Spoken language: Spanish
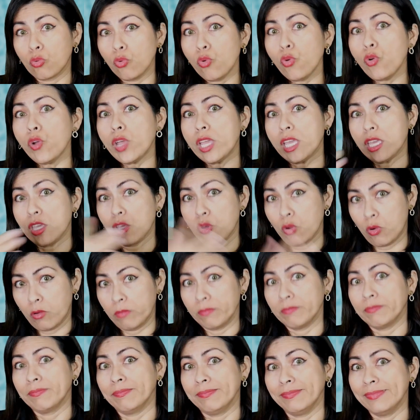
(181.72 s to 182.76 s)
tú y yo.
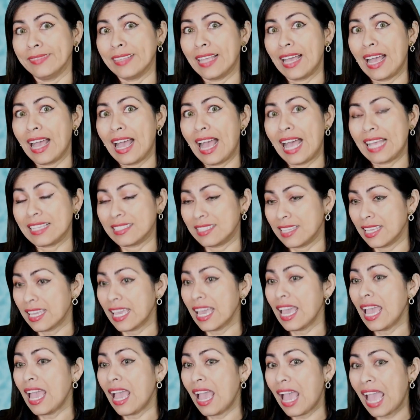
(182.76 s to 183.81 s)
Así
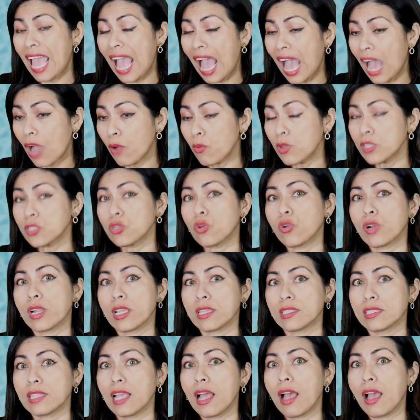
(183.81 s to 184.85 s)
que aguas con
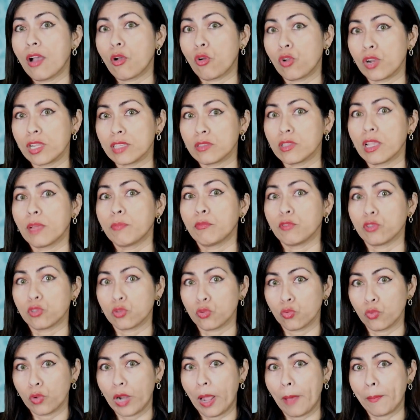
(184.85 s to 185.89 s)
esta, con esta
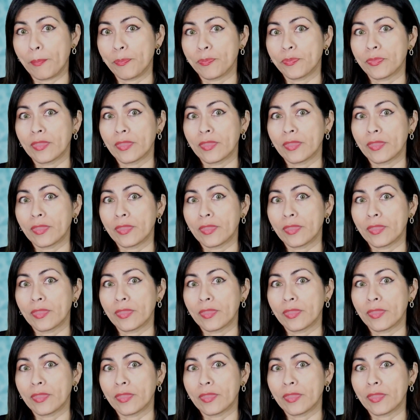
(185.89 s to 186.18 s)
postura.